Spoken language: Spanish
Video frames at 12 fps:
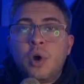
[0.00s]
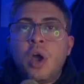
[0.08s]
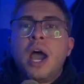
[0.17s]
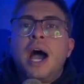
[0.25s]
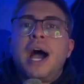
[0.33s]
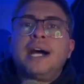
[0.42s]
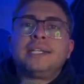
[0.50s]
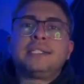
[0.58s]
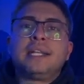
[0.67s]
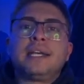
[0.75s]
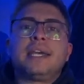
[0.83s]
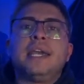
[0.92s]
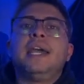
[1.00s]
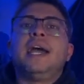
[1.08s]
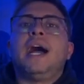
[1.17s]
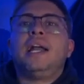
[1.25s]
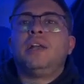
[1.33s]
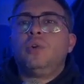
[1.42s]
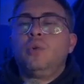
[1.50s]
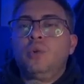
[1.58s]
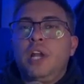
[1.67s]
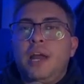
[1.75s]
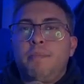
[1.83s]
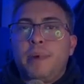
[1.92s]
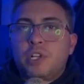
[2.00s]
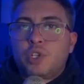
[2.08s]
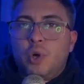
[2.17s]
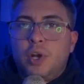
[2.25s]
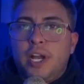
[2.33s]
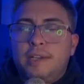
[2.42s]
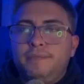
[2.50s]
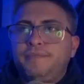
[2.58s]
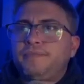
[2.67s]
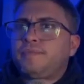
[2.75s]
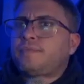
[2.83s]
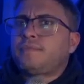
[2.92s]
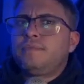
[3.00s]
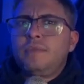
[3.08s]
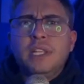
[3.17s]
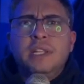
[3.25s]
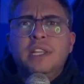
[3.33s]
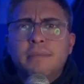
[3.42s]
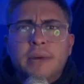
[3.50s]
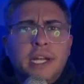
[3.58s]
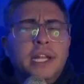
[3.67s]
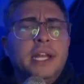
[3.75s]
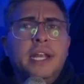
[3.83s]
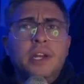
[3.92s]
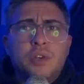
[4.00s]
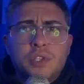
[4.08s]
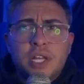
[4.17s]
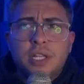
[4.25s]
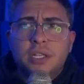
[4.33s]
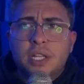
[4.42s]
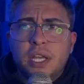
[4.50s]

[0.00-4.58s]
hasta que alguna persona de manera inocente.